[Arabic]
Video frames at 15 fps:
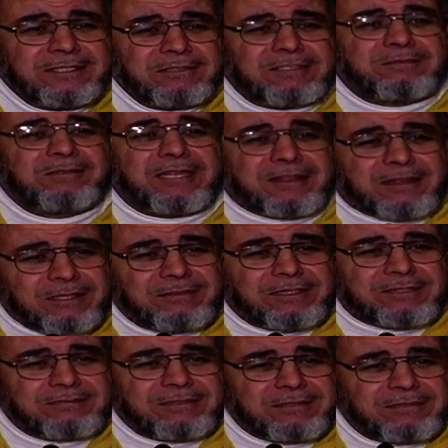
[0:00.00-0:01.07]
واسمين الثروة
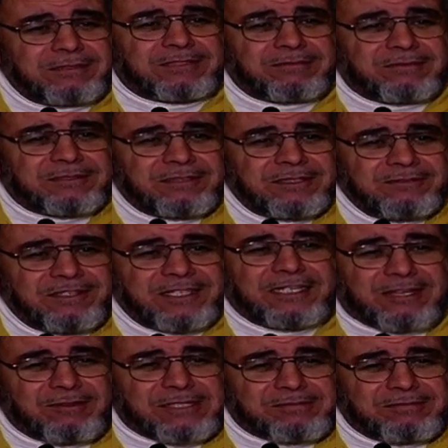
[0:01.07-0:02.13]
اسمها في
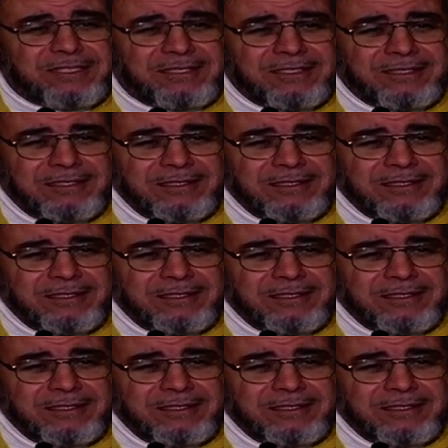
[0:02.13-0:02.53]
الأرض اسمين